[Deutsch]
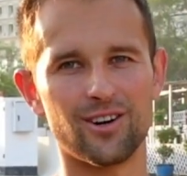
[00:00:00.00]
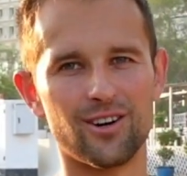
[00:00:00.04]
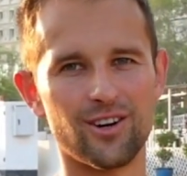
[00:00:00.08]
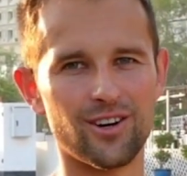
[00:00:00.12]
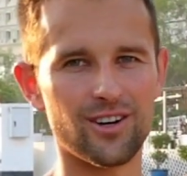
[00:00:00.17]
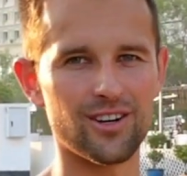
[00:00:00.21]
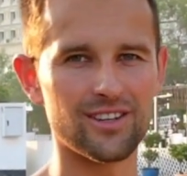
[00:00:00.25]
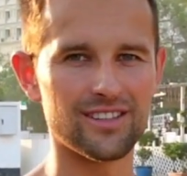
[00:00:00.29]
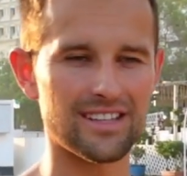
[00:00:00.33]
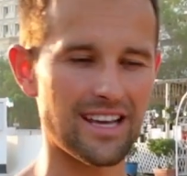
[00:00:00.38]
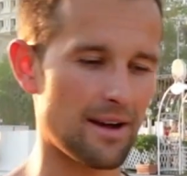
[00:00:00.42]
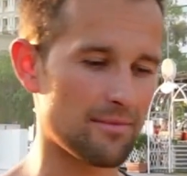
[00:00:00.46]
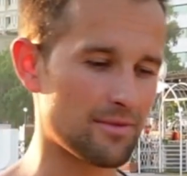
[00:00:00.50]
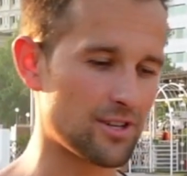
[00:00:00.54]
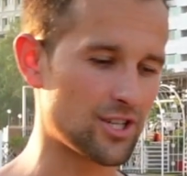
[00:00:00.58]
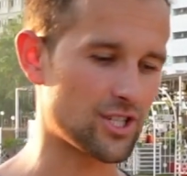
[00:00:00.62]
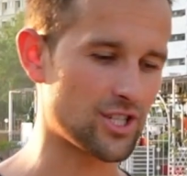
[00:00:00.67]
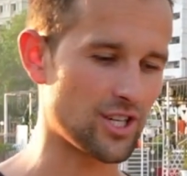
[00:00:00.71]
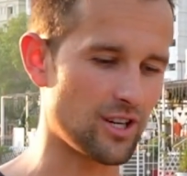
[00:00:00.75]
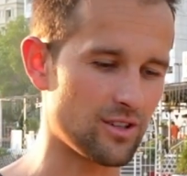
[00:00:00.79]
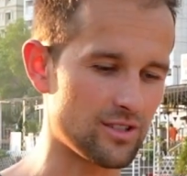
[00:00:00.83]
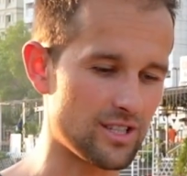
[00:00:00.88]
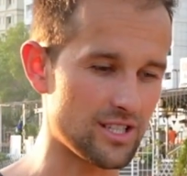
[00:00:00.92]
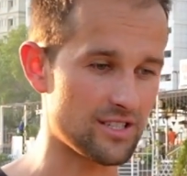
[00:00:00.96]
und haben
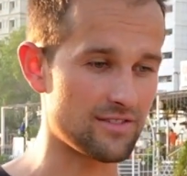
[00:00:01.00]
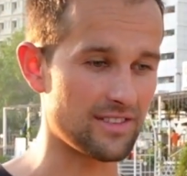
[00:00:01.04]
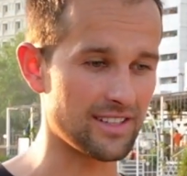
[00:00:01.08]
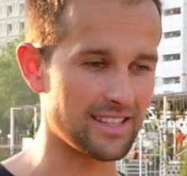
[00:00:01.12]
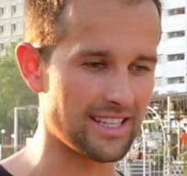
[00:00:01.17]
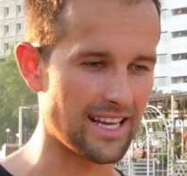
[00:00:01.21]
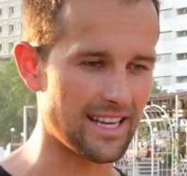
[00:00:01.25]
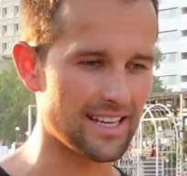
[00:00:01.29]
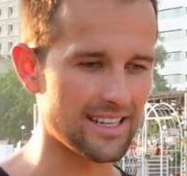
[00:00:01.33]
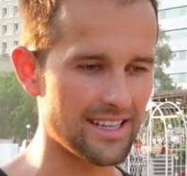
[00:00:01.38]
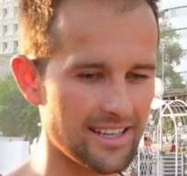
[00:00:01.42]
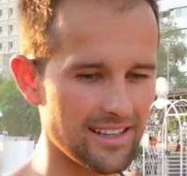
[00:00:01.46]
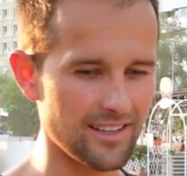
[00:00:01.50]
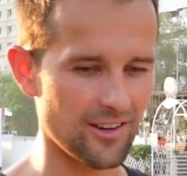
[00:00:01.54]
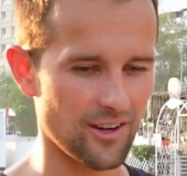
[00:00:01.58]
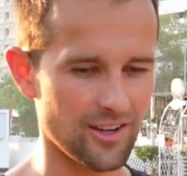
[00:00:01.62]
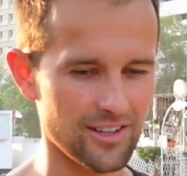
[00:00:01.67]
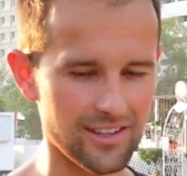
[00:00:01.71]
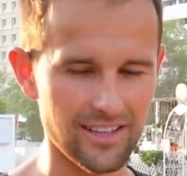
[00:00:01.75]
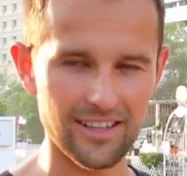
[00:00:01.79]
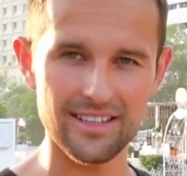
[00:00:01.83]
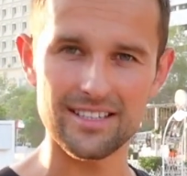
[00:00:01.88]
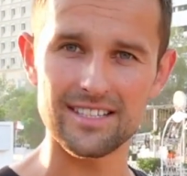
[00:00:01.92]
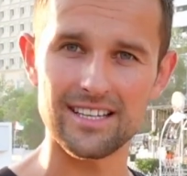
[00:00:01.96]
geschaut, dass wir dann die
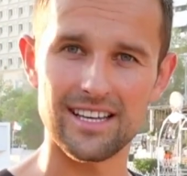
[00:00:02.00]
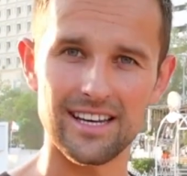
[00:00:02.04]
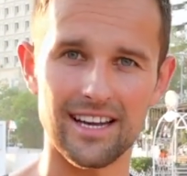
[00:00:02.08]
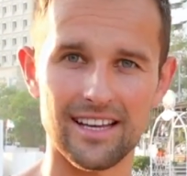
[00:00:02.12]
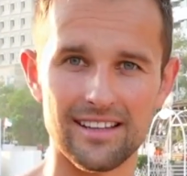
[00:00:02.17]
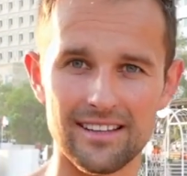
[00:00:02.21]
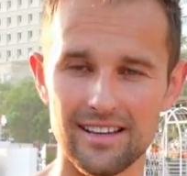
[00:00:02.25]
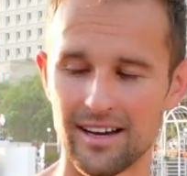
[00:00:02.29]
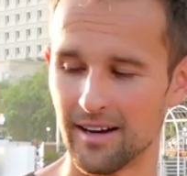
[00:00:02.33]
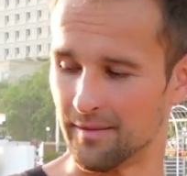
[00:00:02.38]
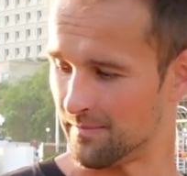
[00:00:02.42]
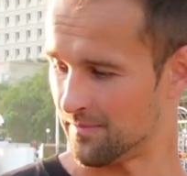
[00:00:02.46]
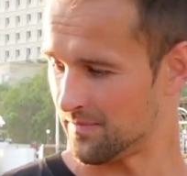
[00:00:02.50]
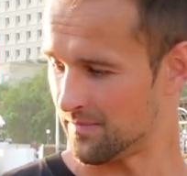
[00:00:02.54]
neuen Tricks gelernt haben.